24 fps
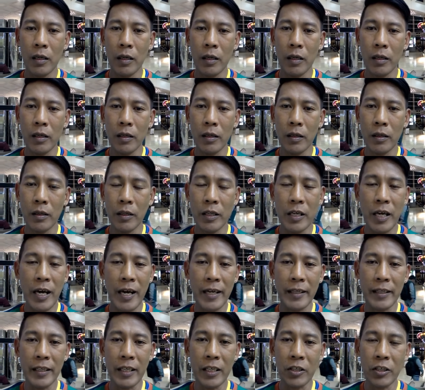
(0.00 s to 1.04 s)
uh,
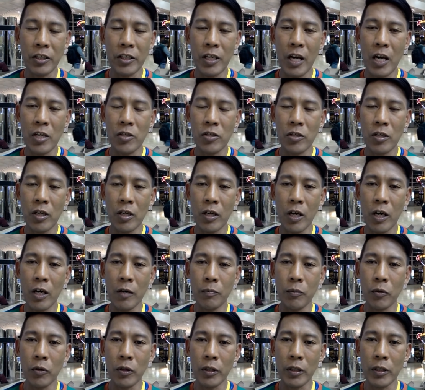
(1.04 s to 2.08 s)
Riyadh International
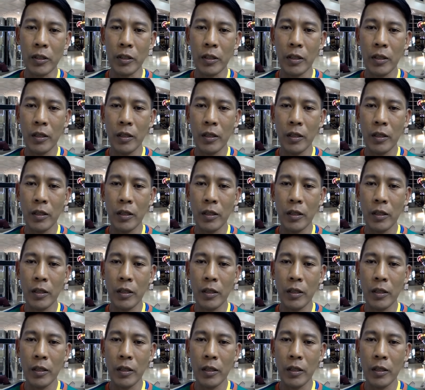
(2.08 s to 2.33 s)
Airport